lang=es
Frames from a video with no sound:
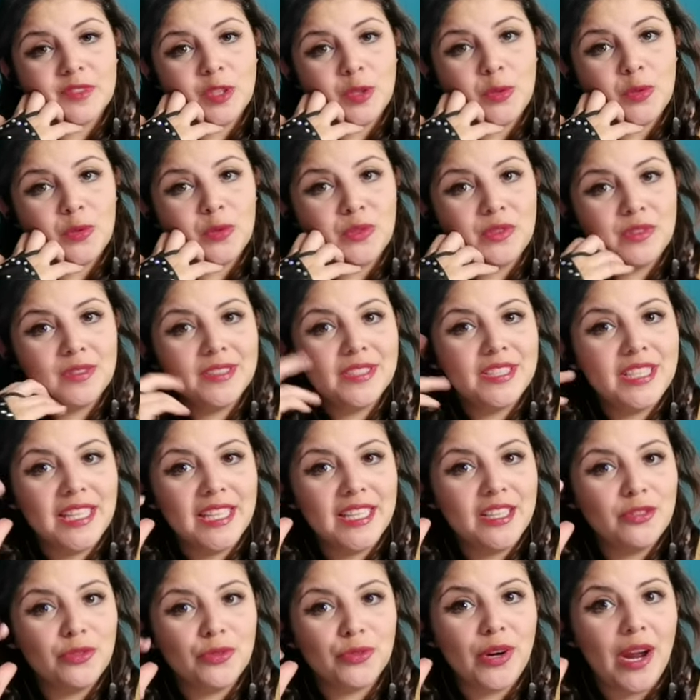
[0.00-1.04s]
un
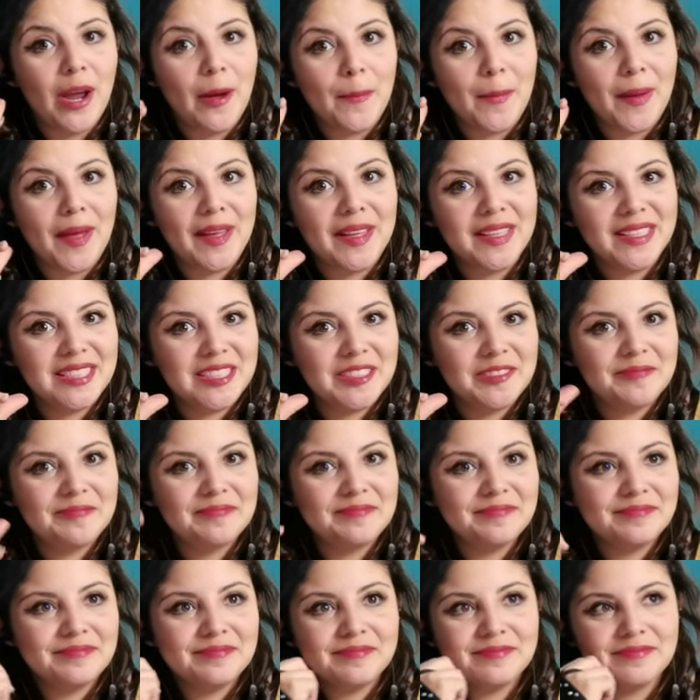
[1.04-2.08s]
teen drama.
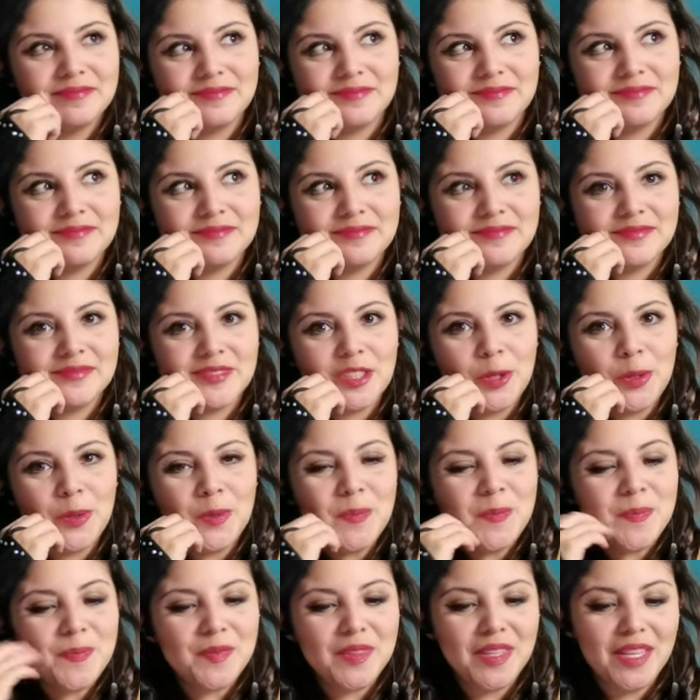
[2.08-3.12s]

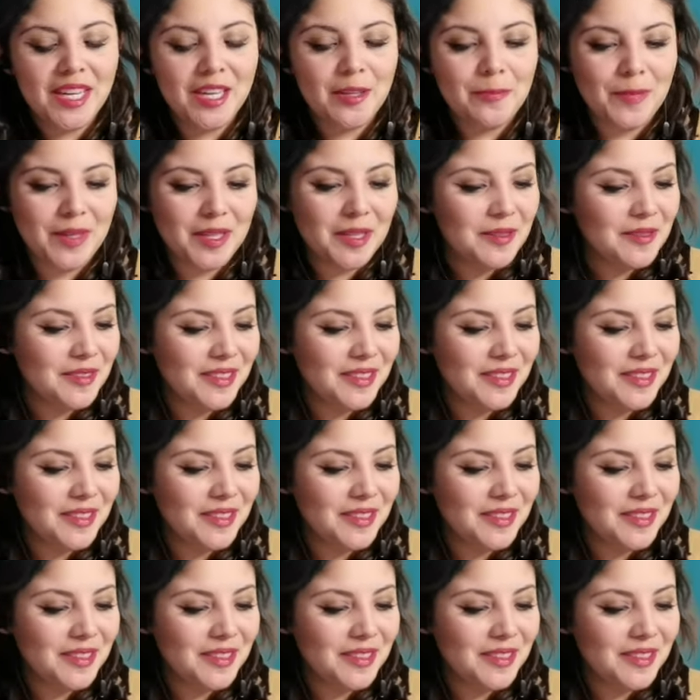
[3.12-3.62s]
¿No? Díganme.